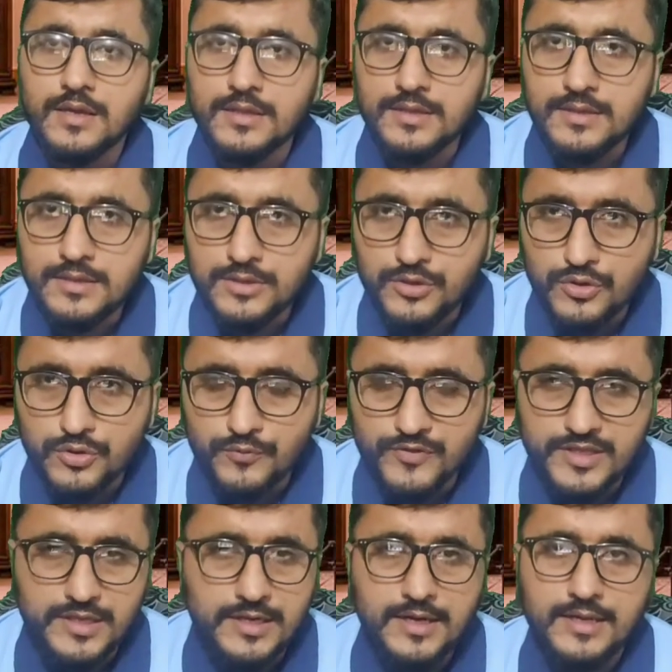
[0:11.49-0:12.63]
कल जो
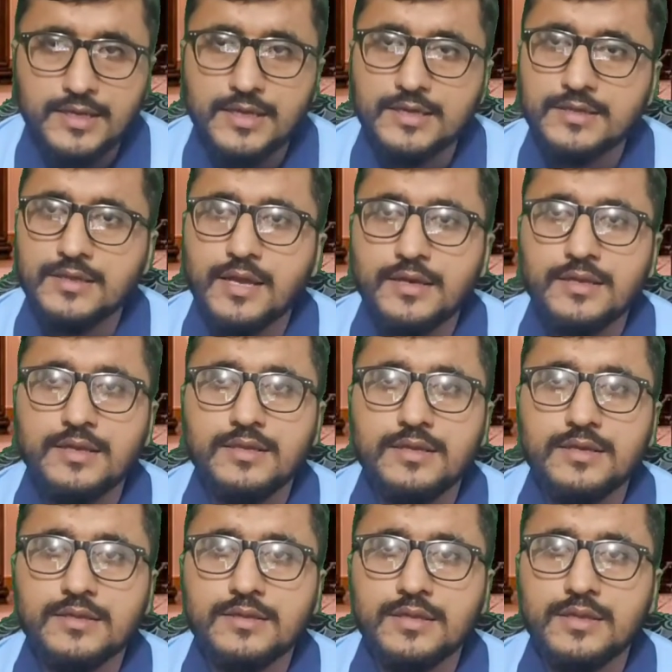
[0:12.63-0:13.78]
वज़ी अल के इकतदार की
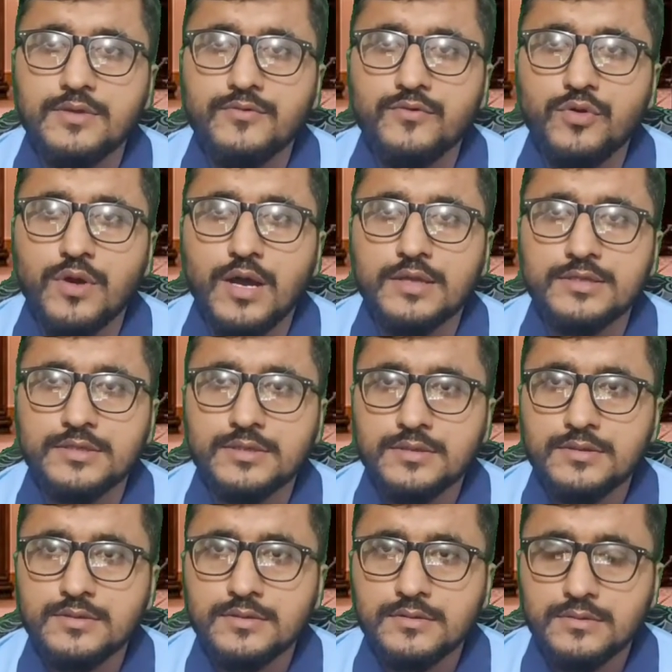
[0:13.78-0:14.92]
जंग थी वो आज
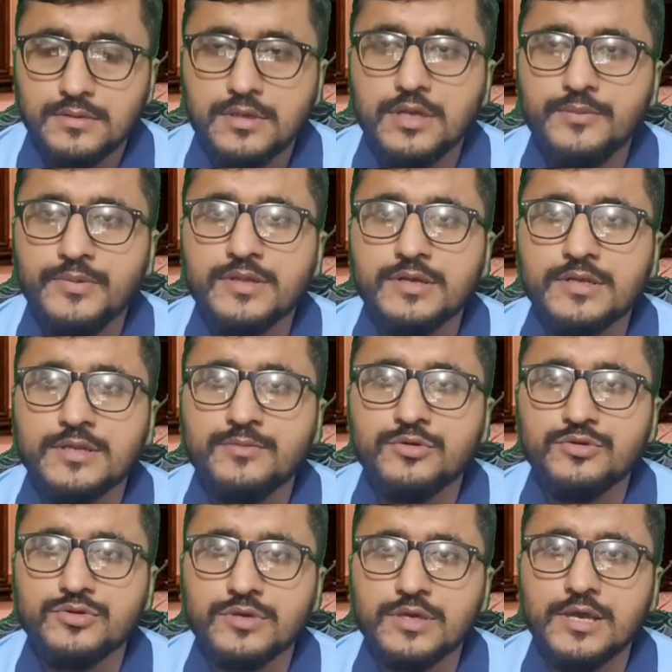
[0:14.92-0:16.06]
तकरीबन ख़त्म हो
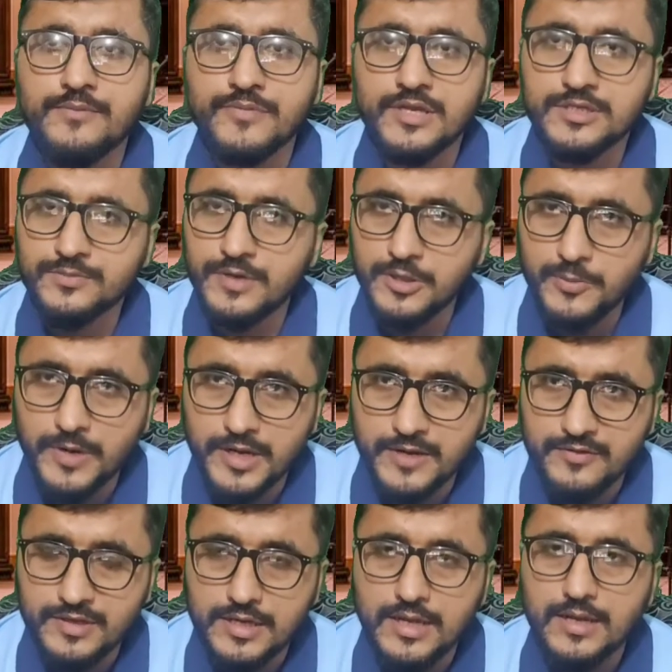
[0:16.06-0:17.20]
चुकी है हमदा बाद दोबारा
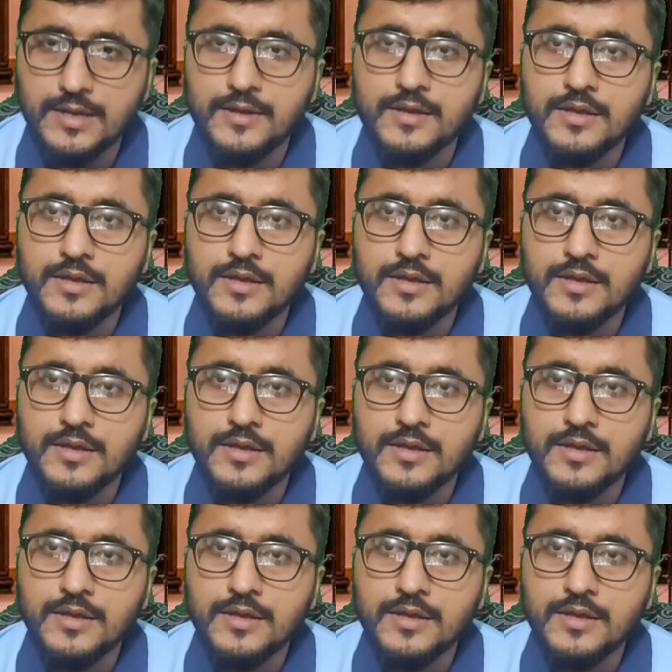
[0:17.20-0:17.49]
वज़ी अल